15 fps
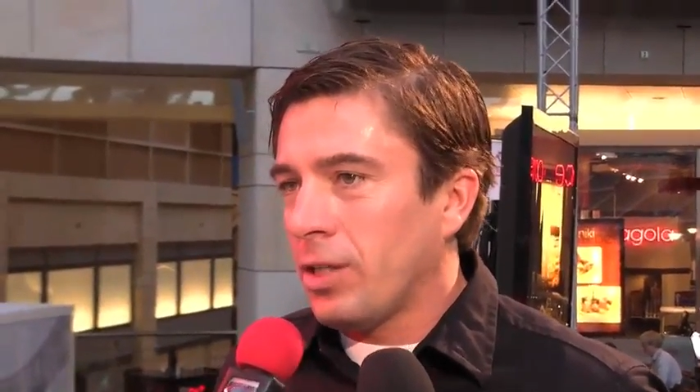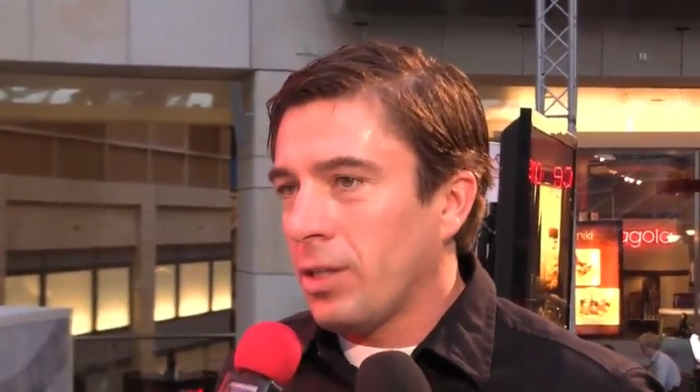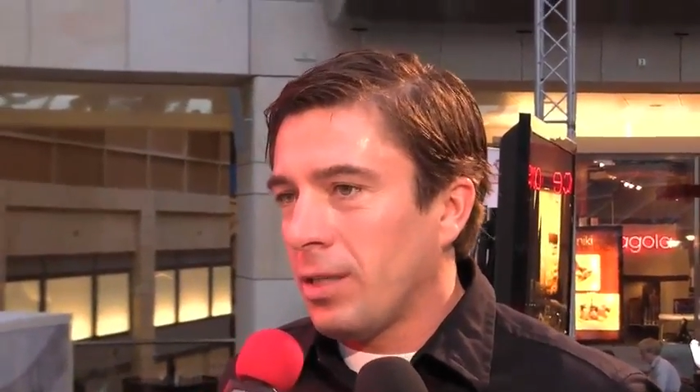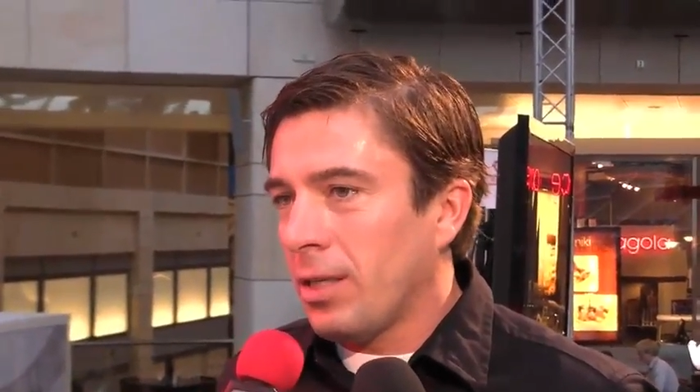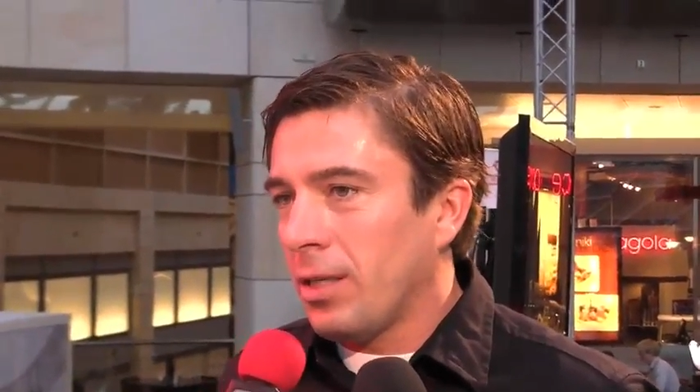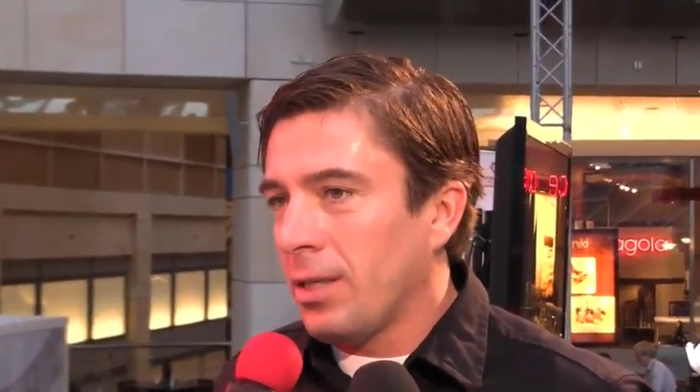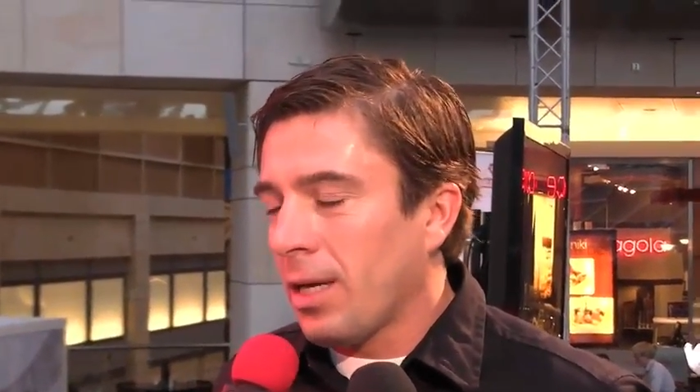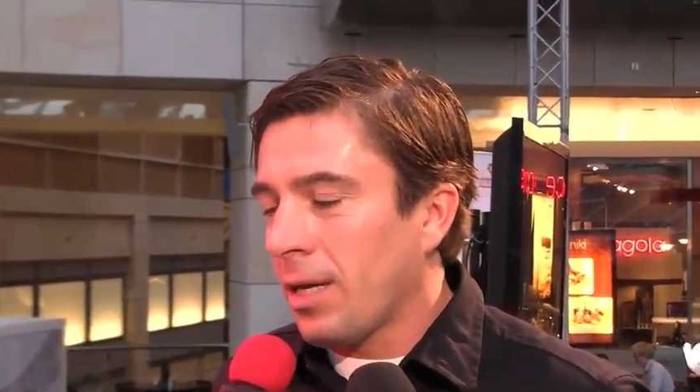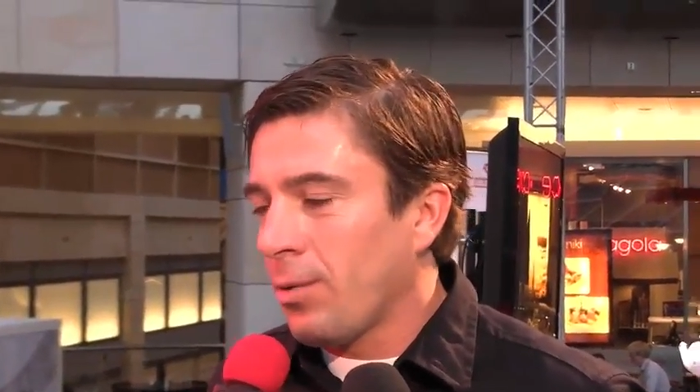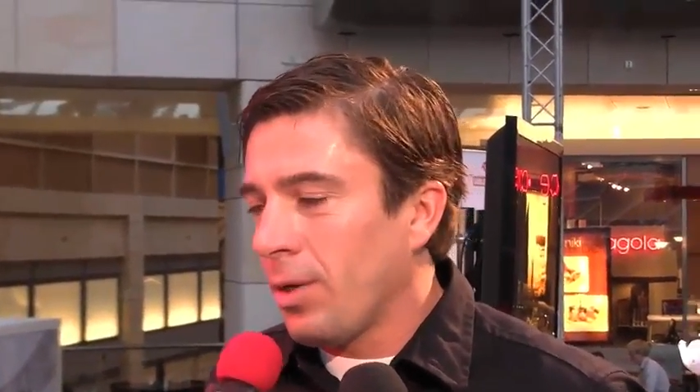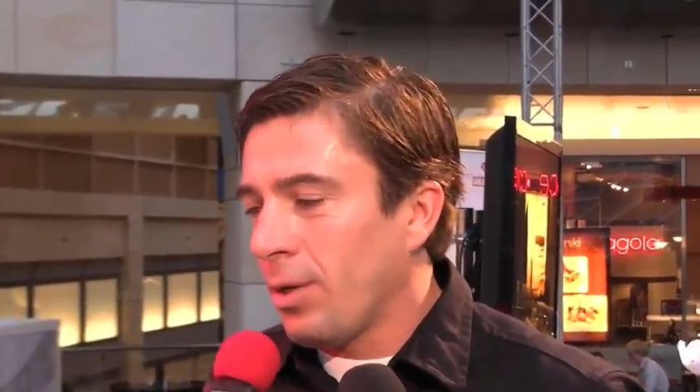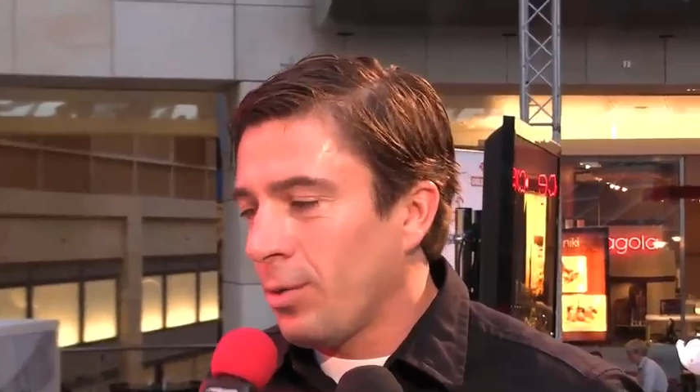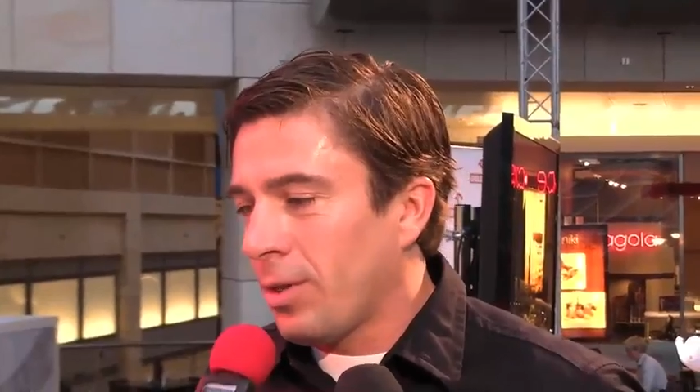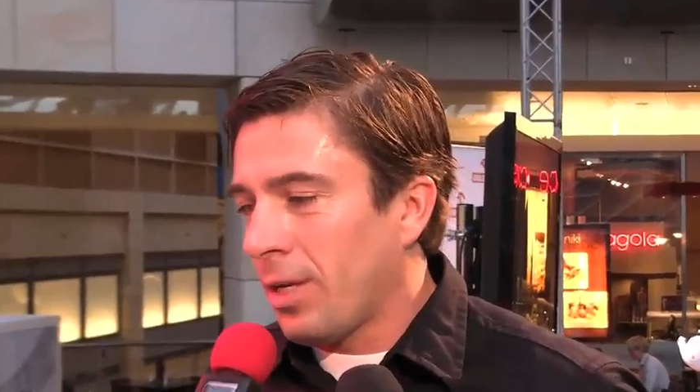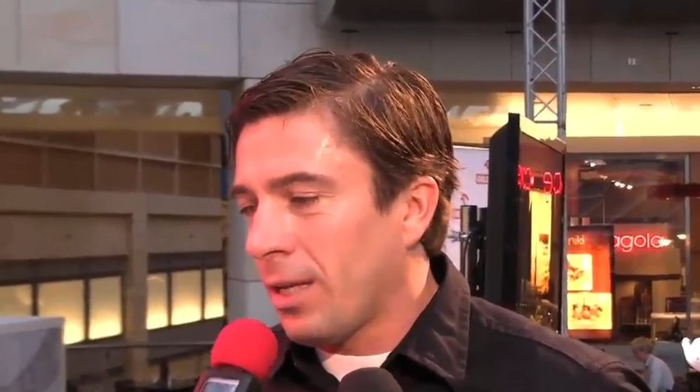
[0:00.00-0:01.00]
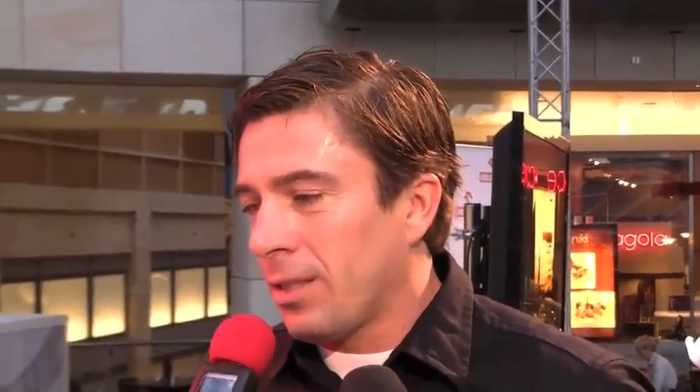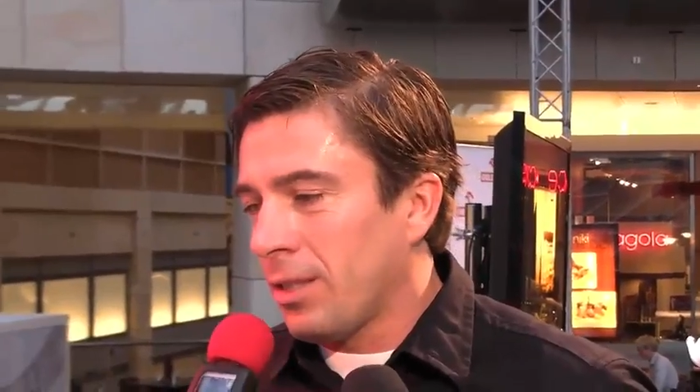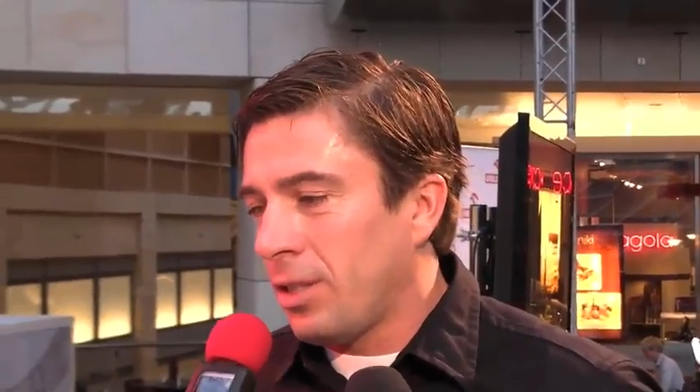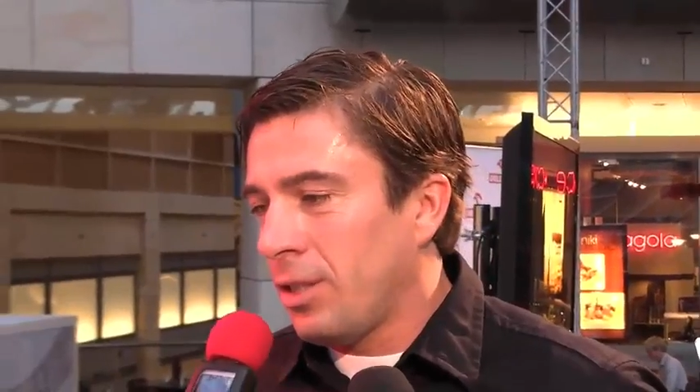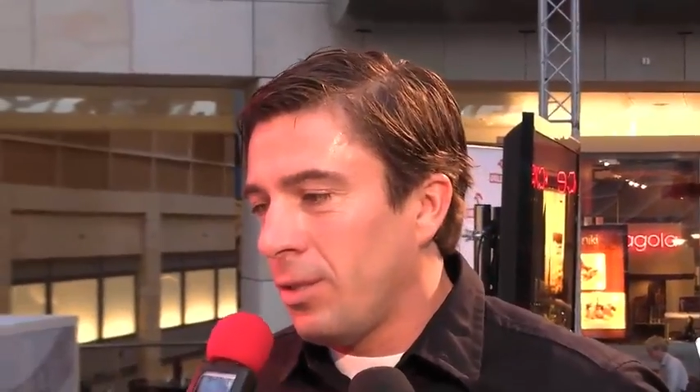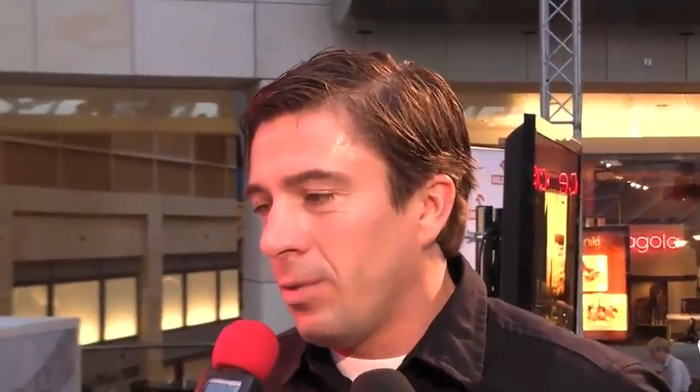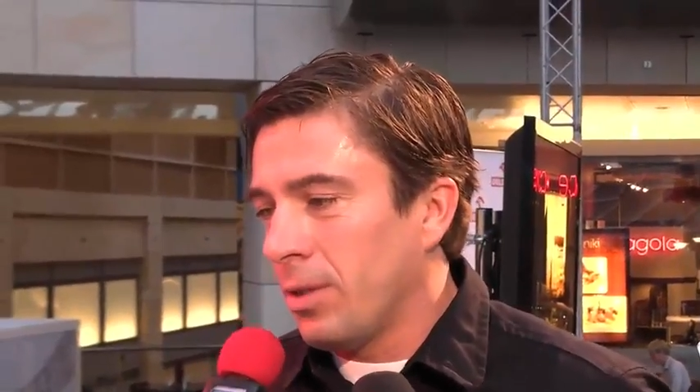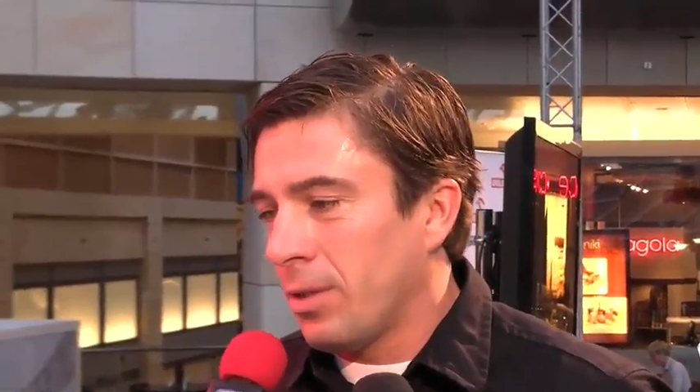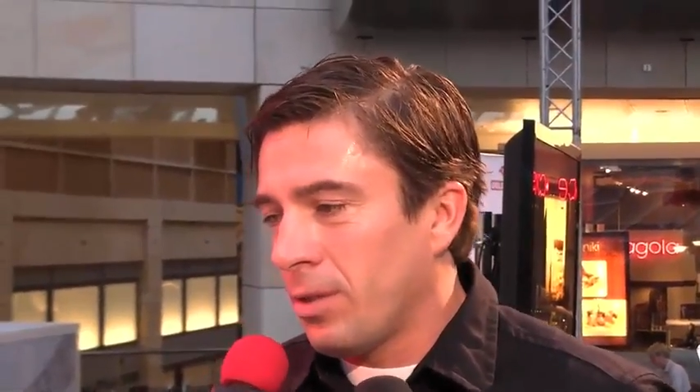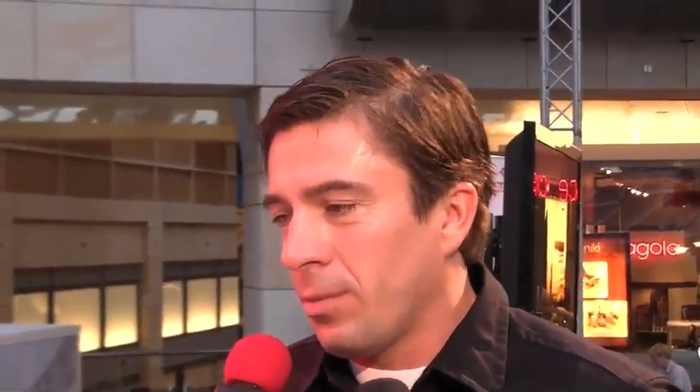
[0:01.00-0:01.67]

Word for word: się tej nagłej utraty siły,